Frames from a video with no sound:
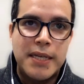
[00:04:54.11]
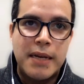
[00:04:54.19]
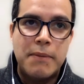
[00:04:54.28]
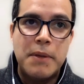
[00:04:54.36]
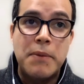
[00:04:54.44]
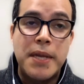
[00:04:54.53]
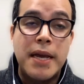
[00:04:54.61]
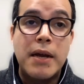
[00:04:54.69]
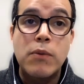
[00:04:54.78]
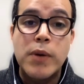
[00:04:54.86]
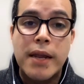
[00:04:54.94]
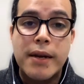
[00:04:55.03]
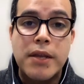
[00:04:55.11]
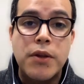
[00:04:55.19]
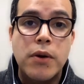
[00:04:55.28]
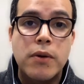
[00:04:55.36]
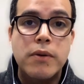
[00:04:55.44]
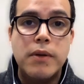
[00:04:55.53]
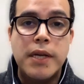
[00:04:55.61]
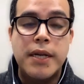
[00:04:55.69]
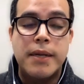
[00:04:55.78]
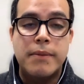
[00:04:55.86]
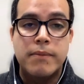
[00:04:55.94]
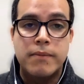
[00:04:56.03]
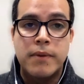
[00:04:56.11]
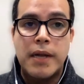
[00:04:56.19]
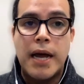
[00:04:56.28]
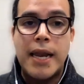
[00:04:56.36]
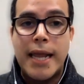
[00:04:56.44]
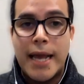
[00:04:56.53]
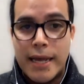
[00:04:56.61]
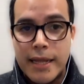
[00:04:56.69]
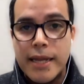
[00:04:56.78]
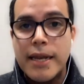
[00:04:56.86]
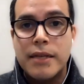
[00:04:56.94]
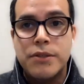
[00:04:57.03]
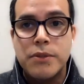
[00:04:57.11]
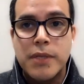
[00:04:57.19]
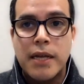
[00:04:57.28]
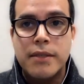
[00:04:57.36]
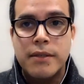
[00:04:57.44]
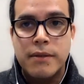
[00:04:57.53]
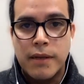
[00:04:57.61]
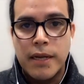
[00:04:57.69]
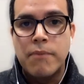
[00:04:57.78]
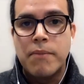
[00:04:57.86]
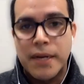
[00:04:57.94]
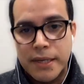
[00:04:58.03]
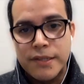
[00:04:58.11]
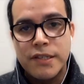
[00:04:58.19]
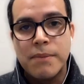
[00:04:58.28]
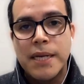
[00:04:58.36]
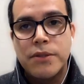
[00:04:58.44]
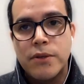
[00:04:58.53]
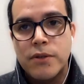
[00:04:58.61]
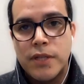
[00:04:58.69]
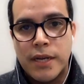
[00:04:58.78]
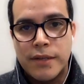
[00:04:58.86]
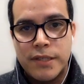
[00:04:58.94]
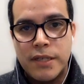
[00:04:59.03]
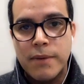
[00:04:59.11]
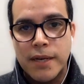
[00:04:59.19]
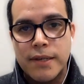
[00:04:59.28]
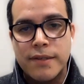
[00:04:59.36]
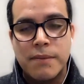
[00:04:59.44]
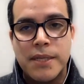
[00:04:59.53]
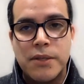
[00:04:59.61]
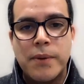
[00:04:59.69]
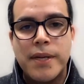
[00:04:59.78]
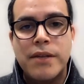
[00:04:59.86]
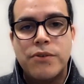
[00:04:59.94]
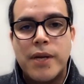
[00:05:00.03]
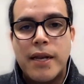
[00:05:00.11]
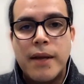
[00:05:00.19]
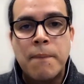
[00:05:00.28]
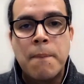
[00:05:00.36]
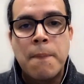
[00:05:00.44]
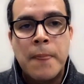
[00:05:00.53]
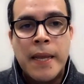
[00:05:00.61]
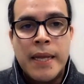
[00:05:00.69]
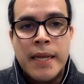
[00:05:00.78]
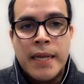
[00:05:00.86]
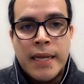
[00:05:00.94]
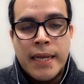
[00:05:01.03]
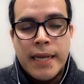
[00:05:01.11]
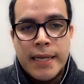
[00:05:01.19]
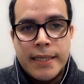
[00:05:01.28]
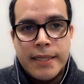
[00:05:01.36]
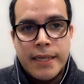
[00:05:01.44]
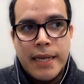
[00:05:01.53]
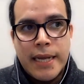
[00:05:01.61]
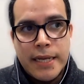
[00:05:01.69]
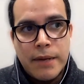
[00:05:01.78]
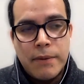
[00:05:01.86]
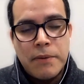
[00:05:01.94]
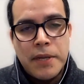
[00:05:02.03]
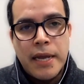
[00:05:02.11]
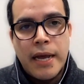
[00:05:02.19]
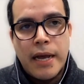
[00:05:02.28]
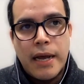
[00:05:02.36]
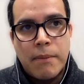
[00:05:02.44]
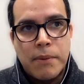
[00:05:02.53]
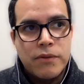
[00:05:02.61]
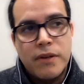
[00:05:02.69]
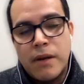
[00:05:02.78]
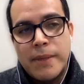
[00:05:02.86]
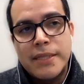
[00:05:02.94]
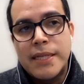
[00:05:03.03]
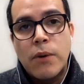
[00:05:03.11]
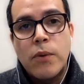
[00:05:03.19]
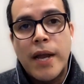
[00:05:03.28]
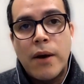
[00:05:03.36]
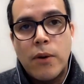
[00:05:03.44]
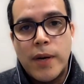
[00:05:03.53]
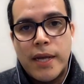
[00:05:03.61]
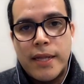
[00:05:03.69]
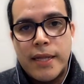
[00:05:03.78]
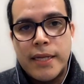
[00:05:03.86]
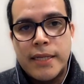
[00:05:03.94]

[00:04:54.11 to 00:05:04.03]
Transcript: Ella vivía en una región eh, alejada de la ciudad, en Barquisimeto, donde nací, Barquisimeto, Venezuela este, ella vivía aproximadamente a una hora de